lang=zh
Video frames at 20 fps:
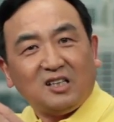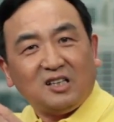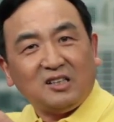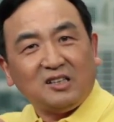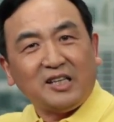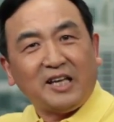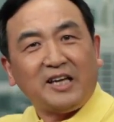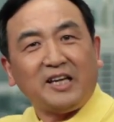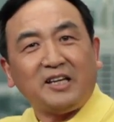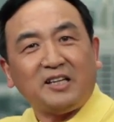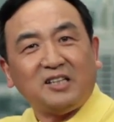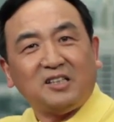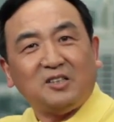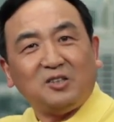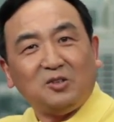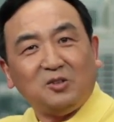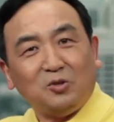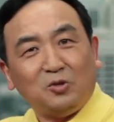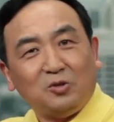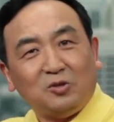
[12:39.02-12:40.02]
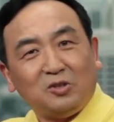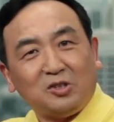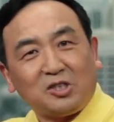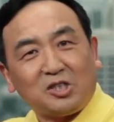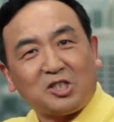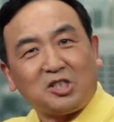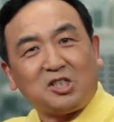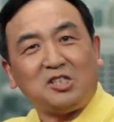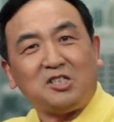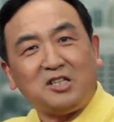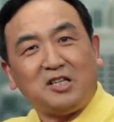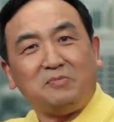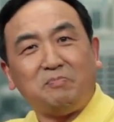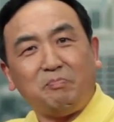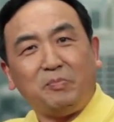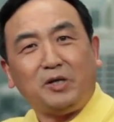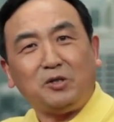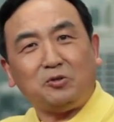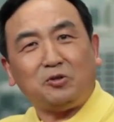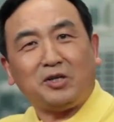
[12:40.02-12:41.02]
那个诗人
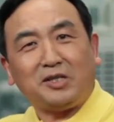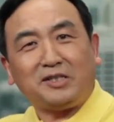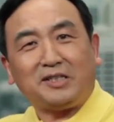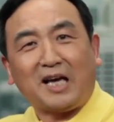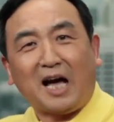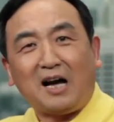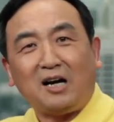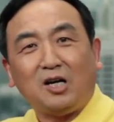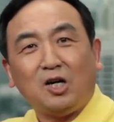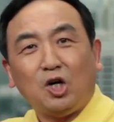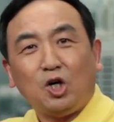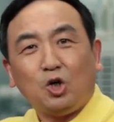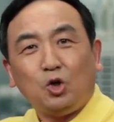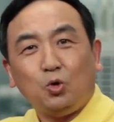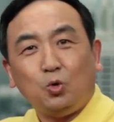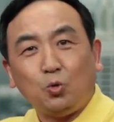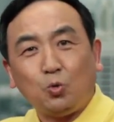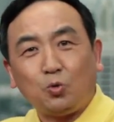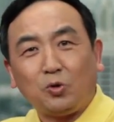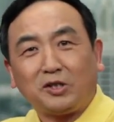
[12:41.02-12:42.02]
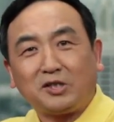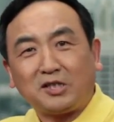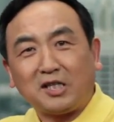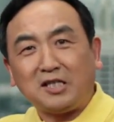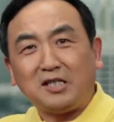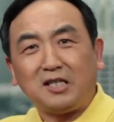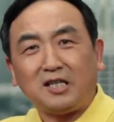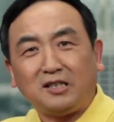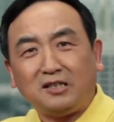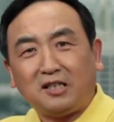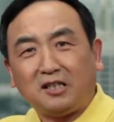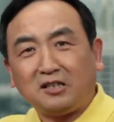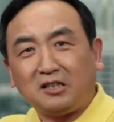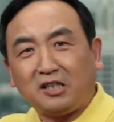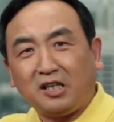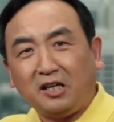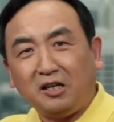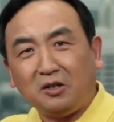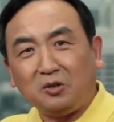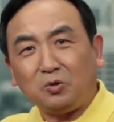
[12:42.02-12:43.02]
明确讲：如果真的能
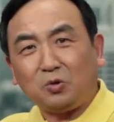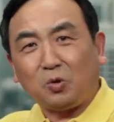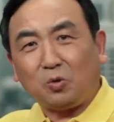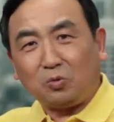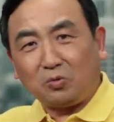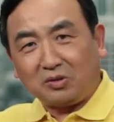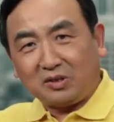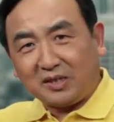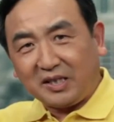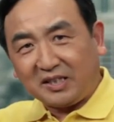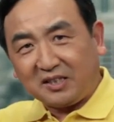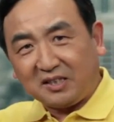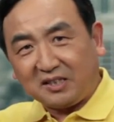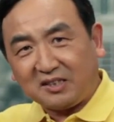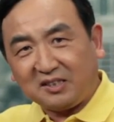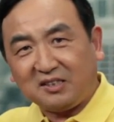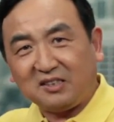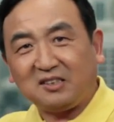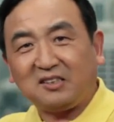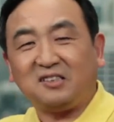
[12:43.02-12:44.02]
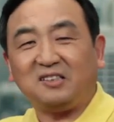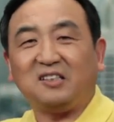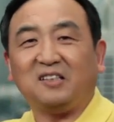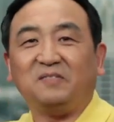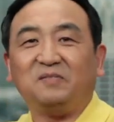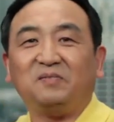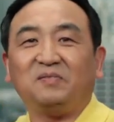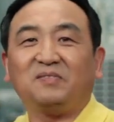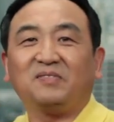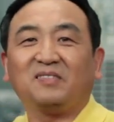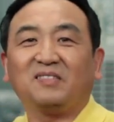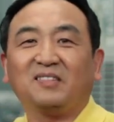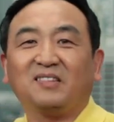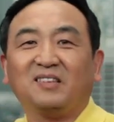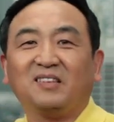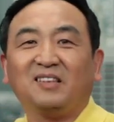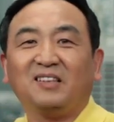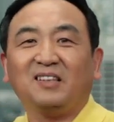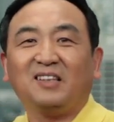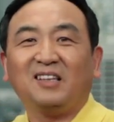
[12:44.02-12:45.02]
听懂这个歌的人，
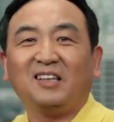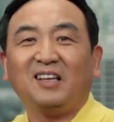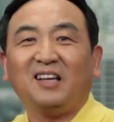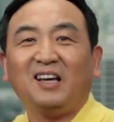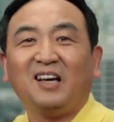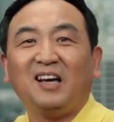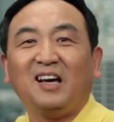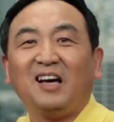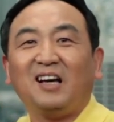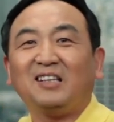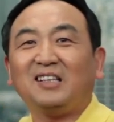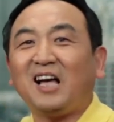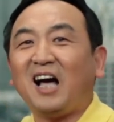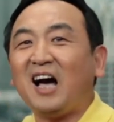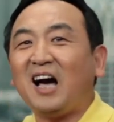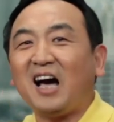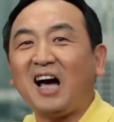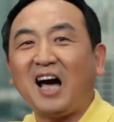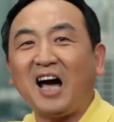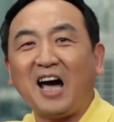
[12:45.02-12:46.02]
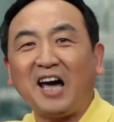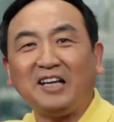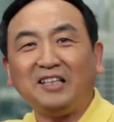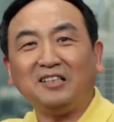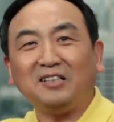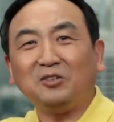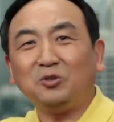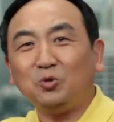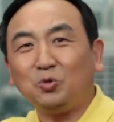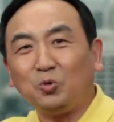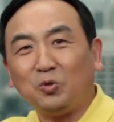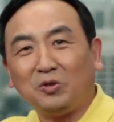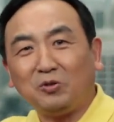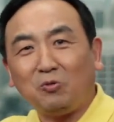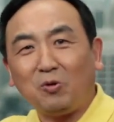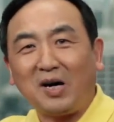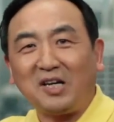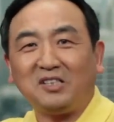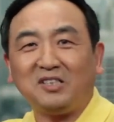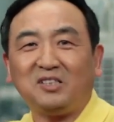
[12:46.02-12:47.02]
他还能做
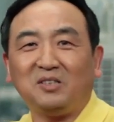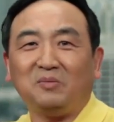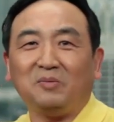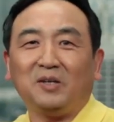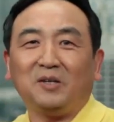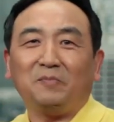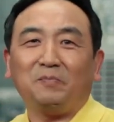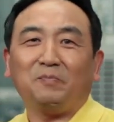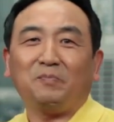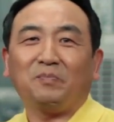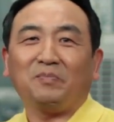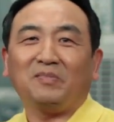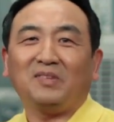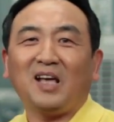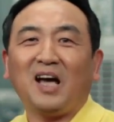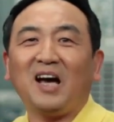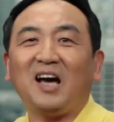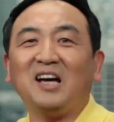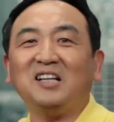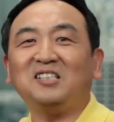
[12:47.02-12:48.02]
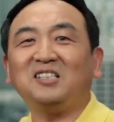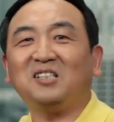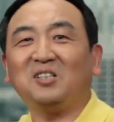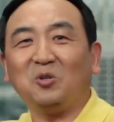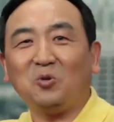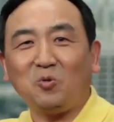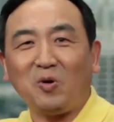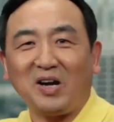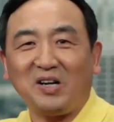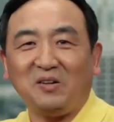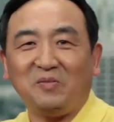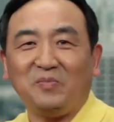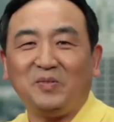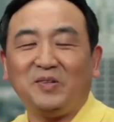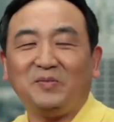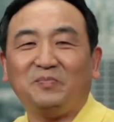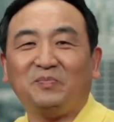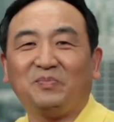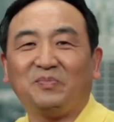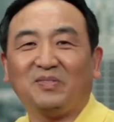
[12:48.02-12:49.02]
坏事吗？他还是个坏人。
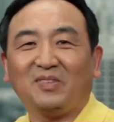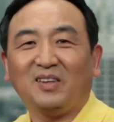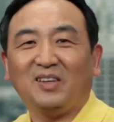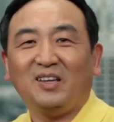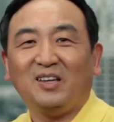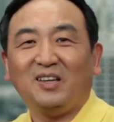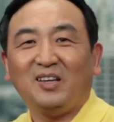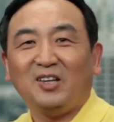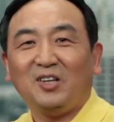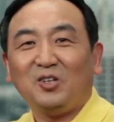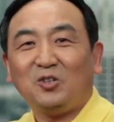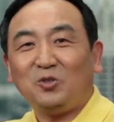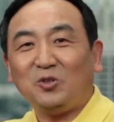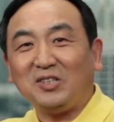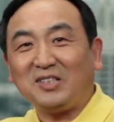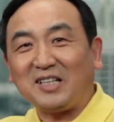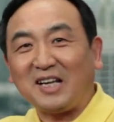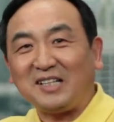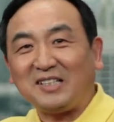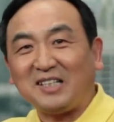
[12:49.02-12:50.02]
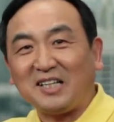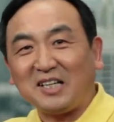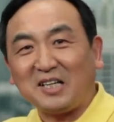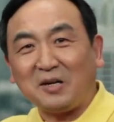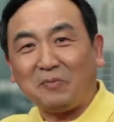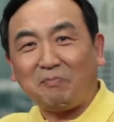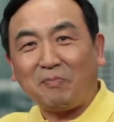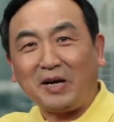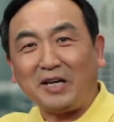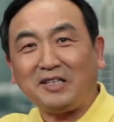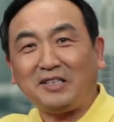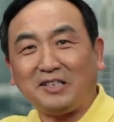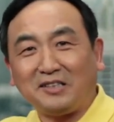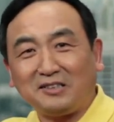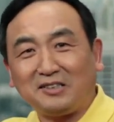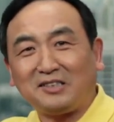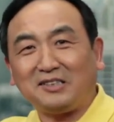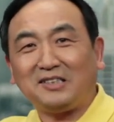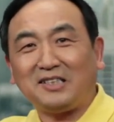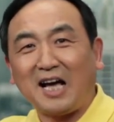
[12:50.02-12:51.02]
所以，在这个背
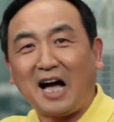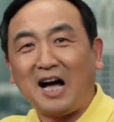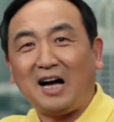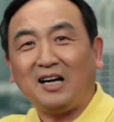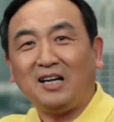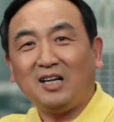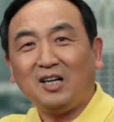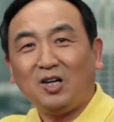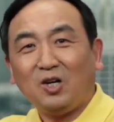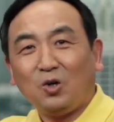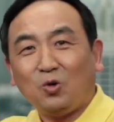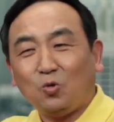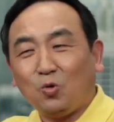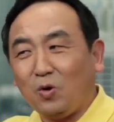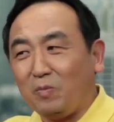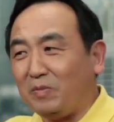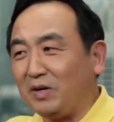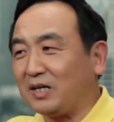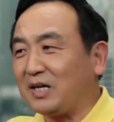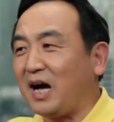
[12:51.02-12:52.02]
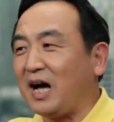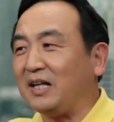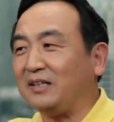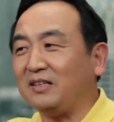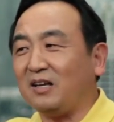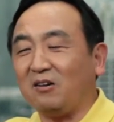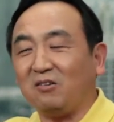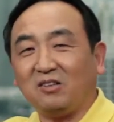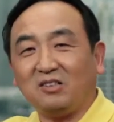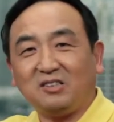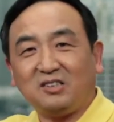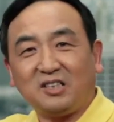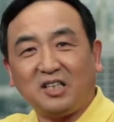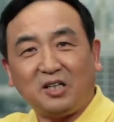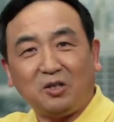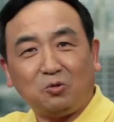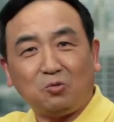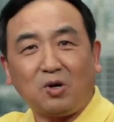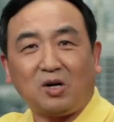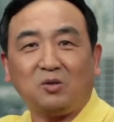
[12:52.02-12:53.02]
景之下，我们看到了这
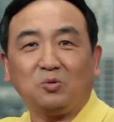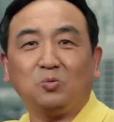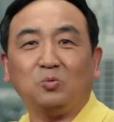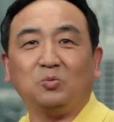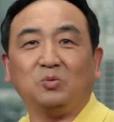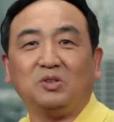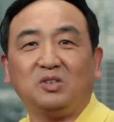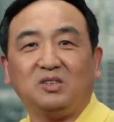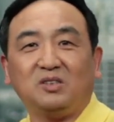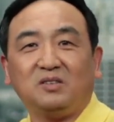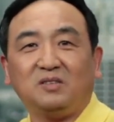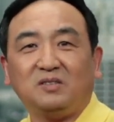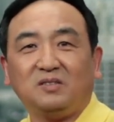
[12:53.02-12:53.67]
一段的故事。